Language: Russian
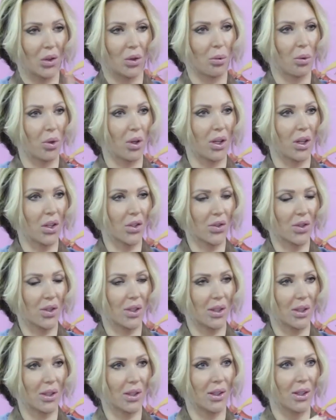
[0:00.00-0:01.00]
Мне
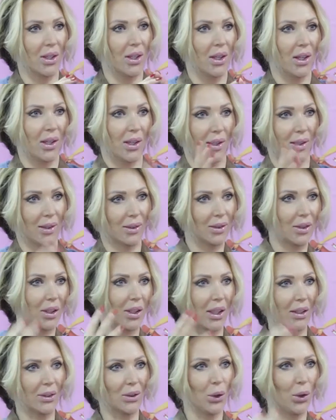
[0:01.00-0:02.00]
кажется, э, ты
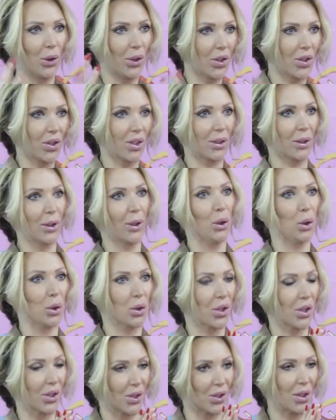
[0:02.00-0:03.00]
ораторишь-то ты
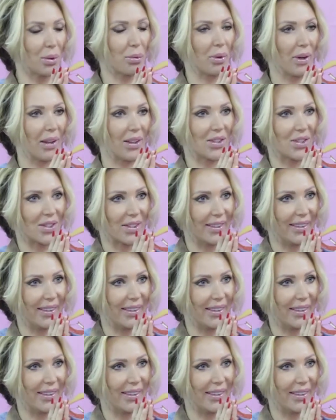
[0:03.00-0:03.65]
лучше, чем раньше,